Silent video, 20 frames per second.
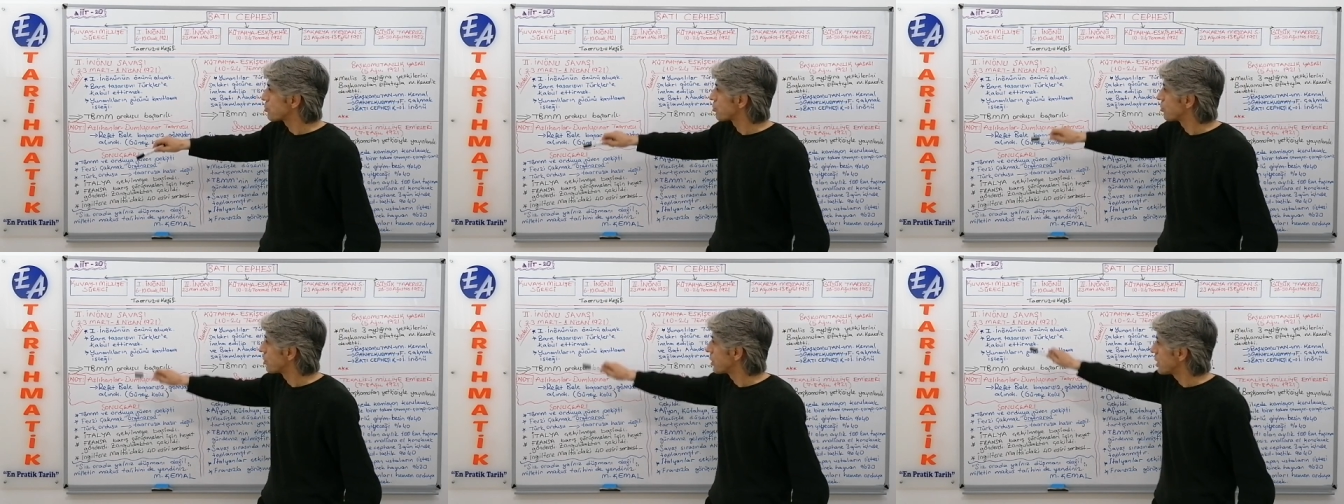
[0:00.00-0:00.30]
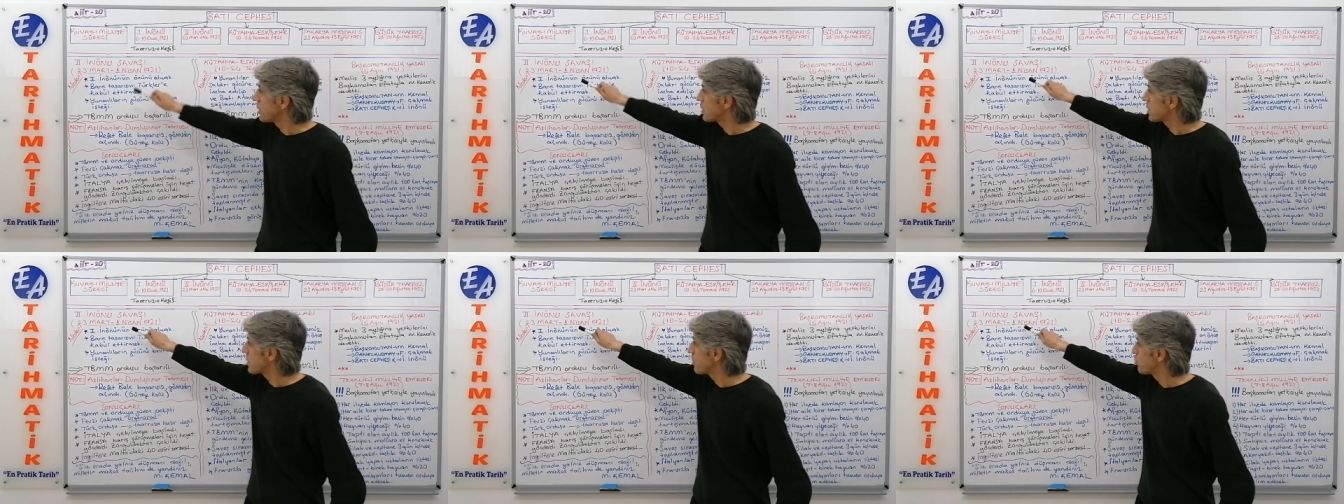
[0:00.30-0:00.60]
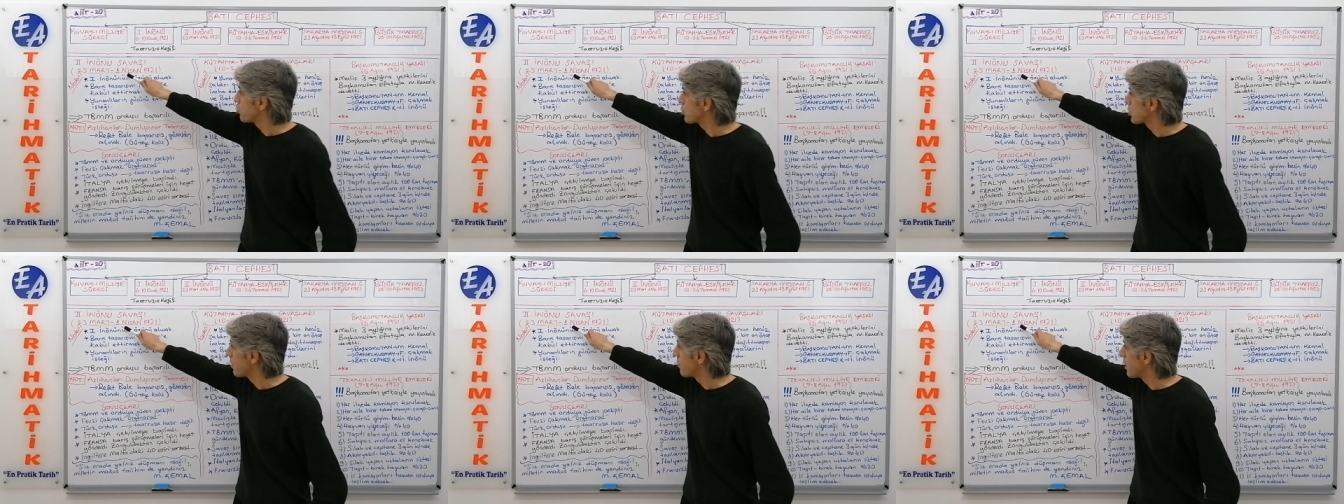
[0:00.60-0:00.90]
sonra
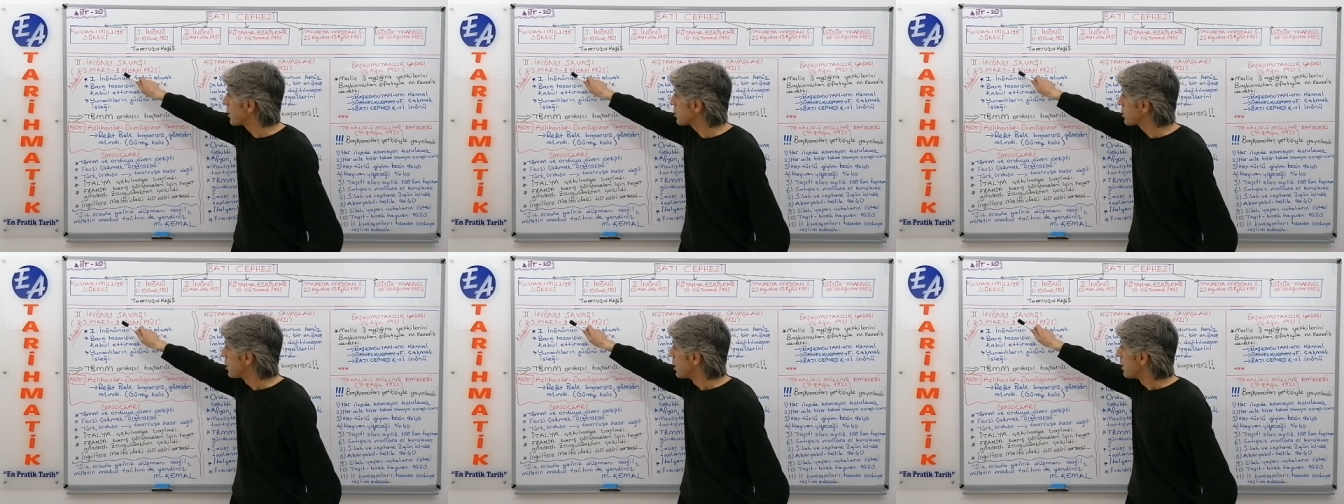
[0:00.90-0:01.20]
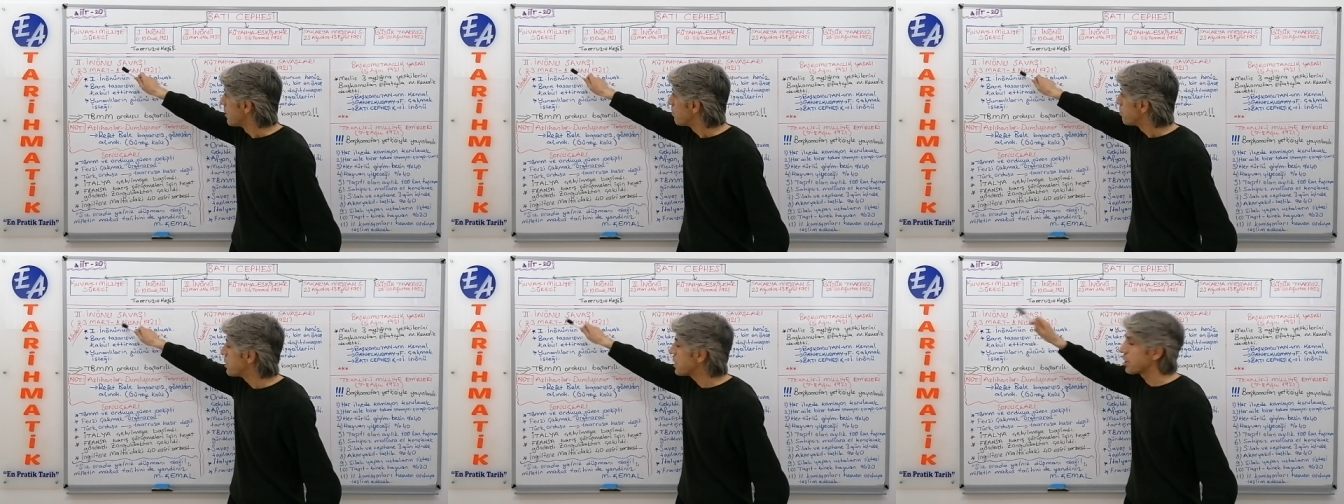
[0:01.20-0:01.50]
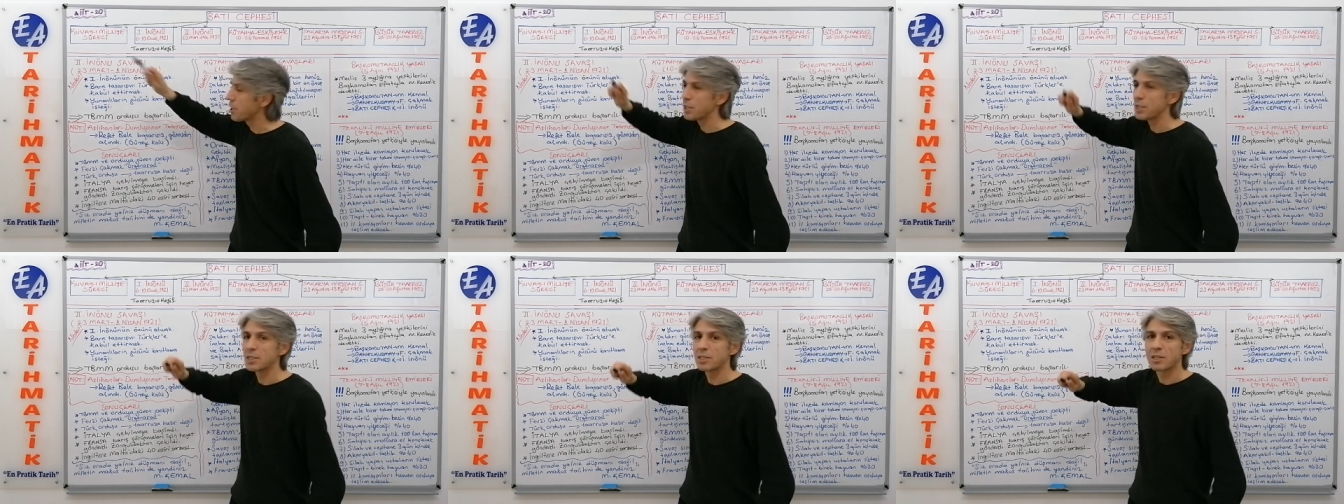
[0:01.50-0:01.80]
işte bu savaş
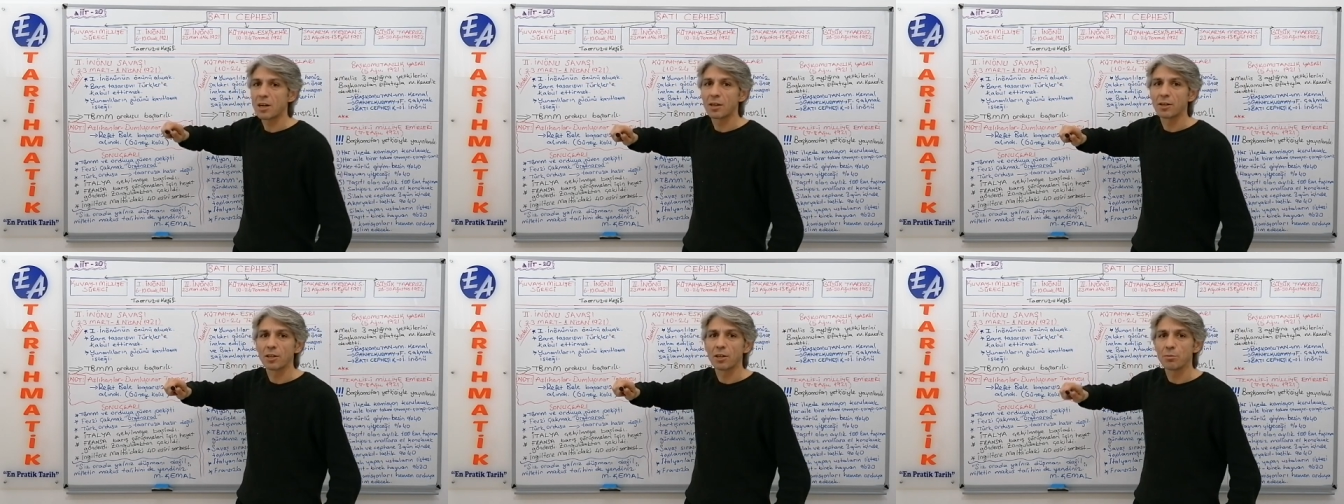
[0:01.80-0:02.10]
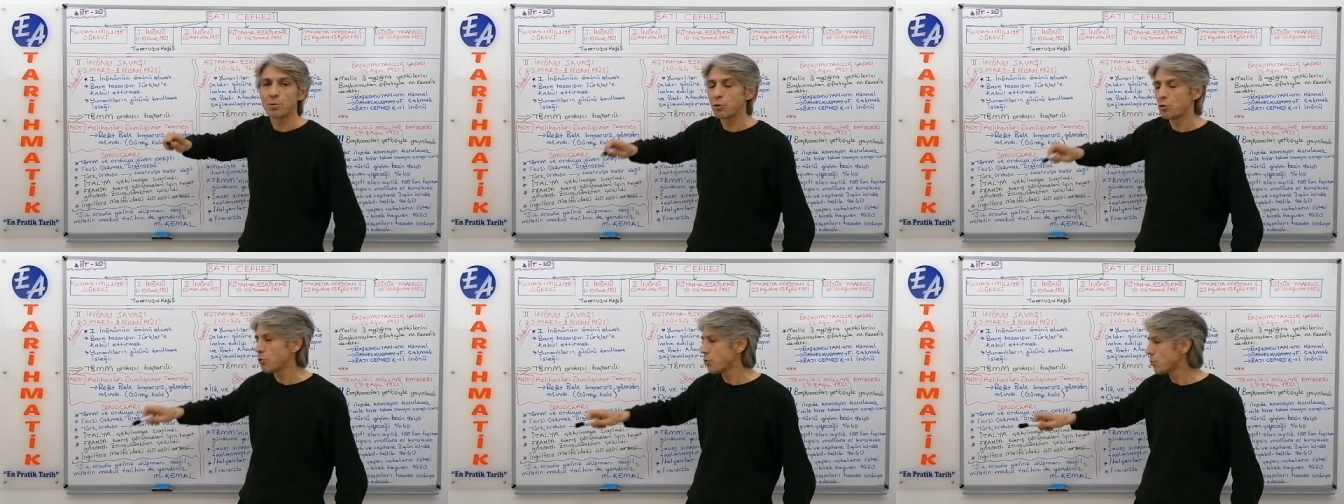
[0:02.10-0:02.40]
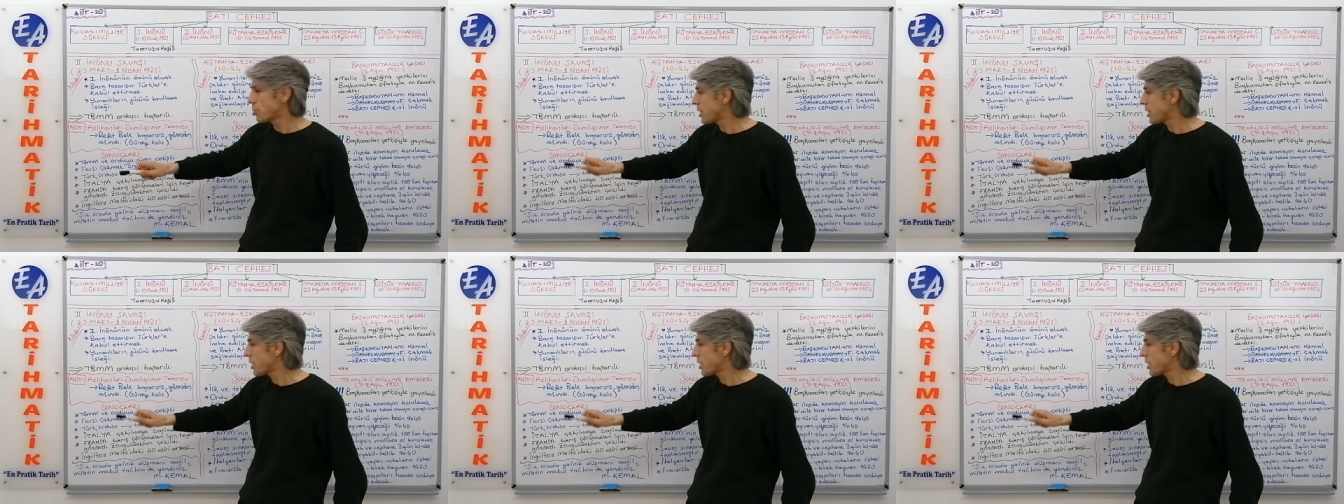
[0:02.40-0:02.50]
1 Nisan'da bitiyor.